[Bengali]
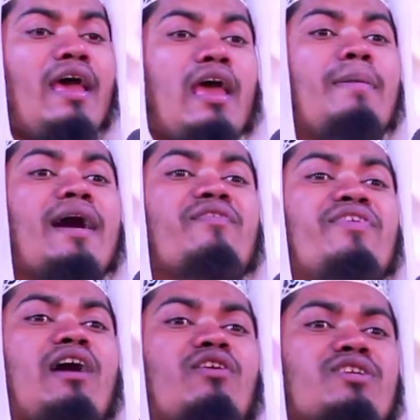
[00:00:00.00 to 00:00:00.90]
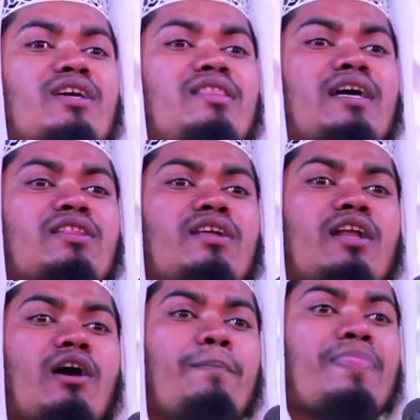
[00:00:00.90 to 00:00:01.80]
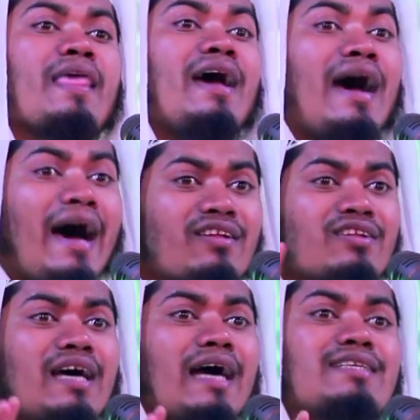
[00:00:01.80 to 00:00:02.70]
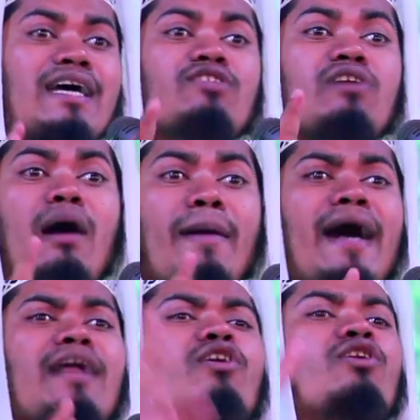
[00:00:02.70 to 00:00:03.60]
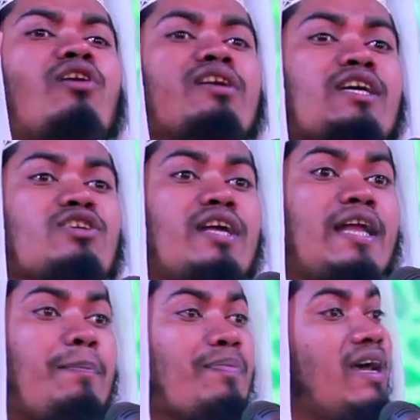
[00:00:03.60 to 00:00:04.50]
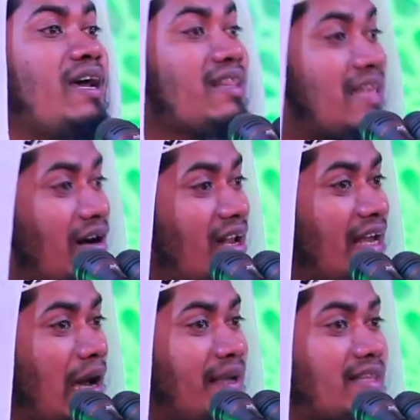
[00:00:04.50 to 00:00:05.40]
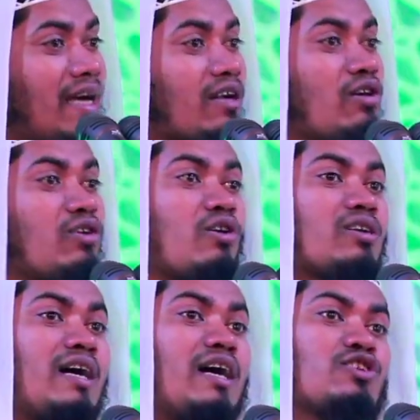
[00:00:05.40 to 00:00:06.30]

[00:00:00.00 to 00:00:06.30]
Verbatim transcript: এবার ফেরাউন সিদ্ধান্ত নিল আসিয়া যেহেতু আবার কোনো কথা শুনে না তাহলে আমি তার কোনো কথা আর